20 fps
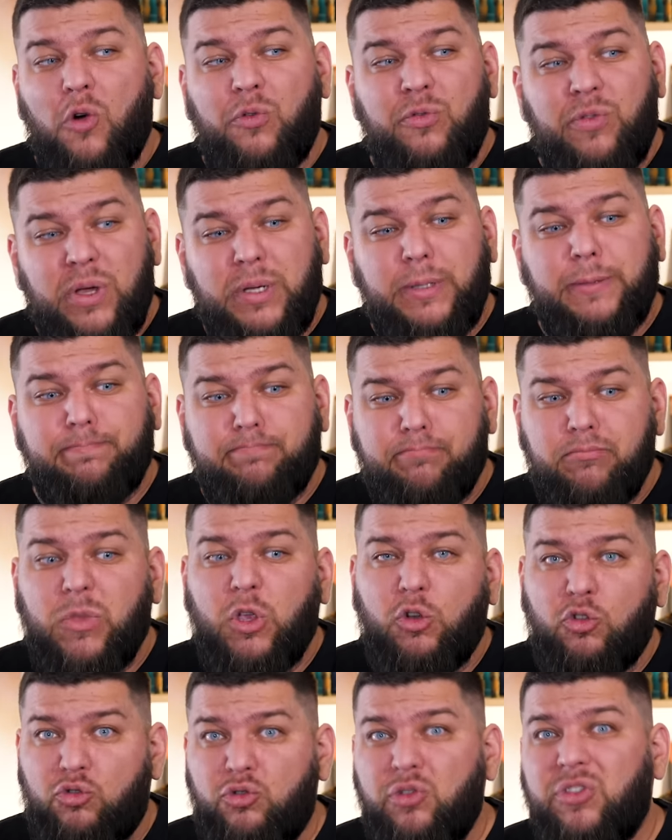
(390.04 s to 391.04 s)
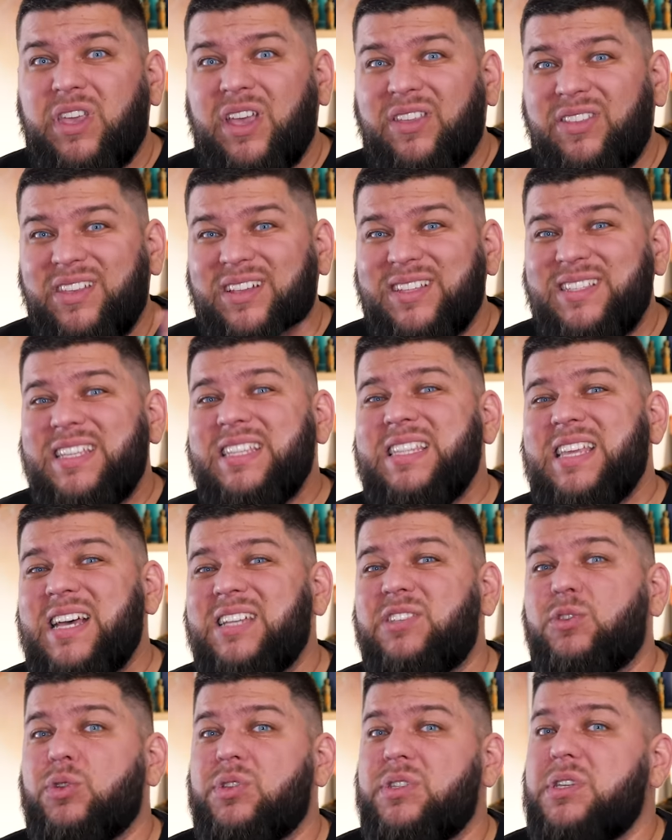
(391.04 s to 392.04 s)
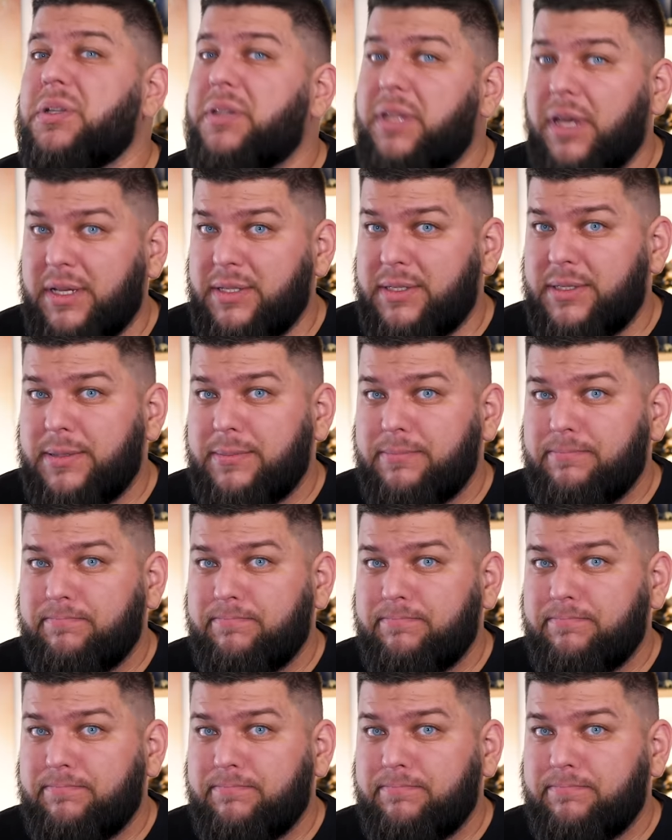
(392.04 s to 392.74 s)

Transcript: enfin, jusqu'à ce qu'un cinéaste s'y intéresse.